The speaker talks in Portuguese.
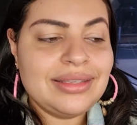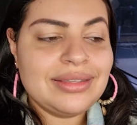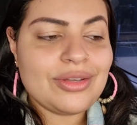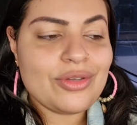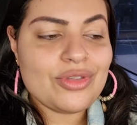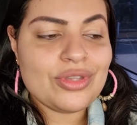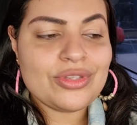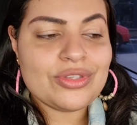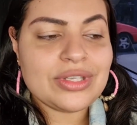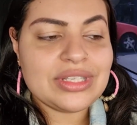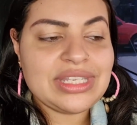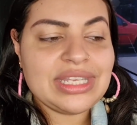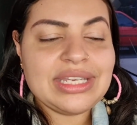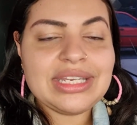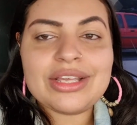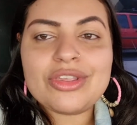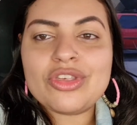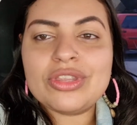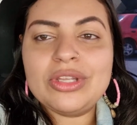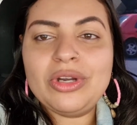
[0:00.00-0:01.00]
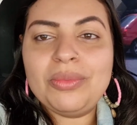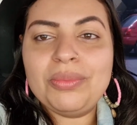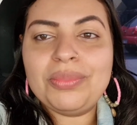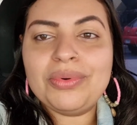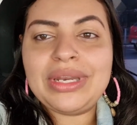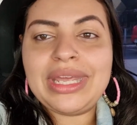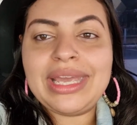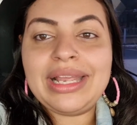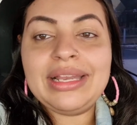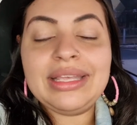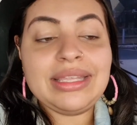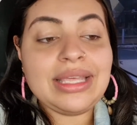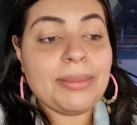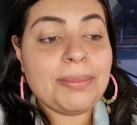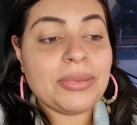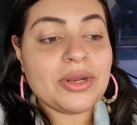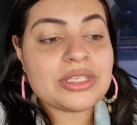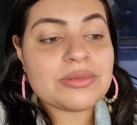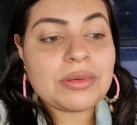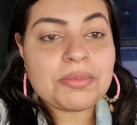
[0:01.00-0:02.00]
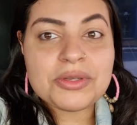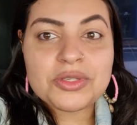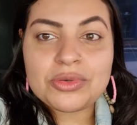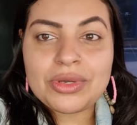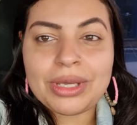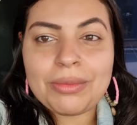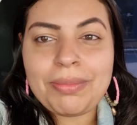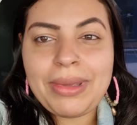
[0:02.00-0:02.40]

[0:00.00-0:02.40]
Então a gente só tem gratidão por ela e que a próxima pessoa